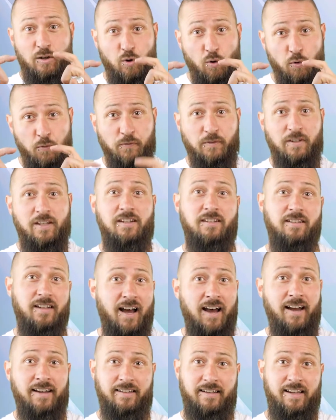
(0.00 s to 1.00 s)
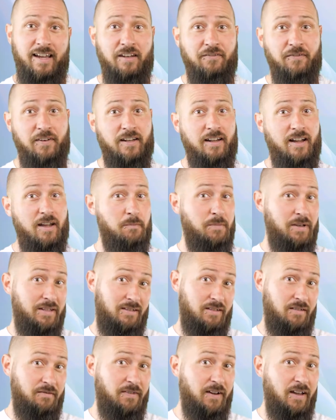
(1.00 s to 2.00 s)
luftdicht ein. Entweder im
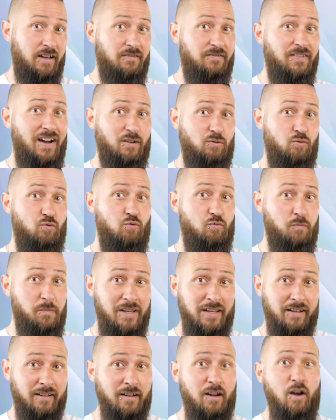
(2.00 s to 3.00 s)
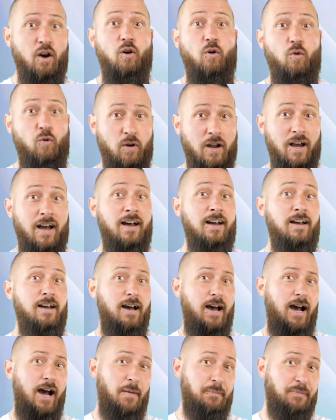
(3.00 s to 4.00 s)
besten Falle vakuumieren oder
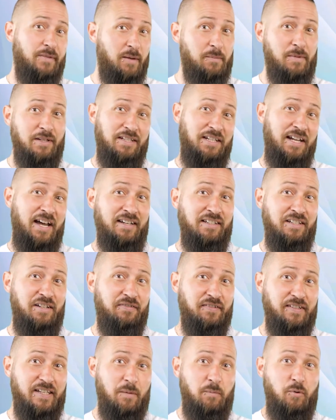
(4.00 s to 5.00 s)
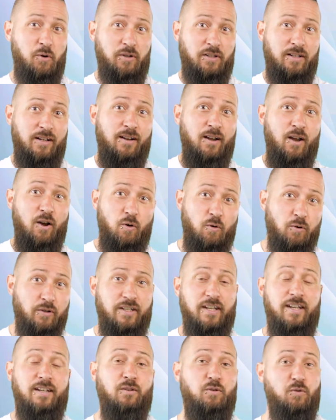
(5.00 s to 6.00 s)
ab damit in einen Gefrierbeutel
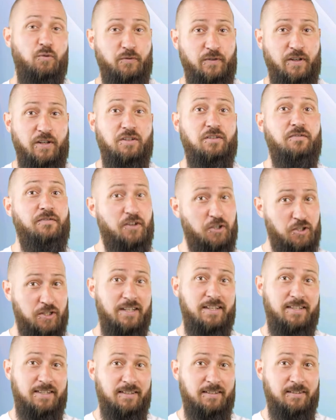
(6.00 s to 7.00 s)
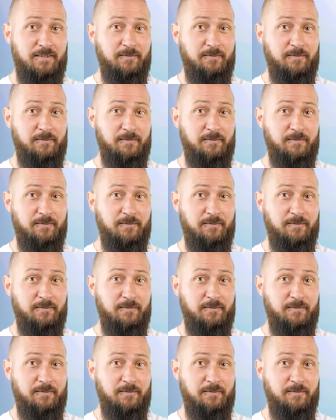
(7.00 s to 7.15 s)
und den luftdicht verschließen.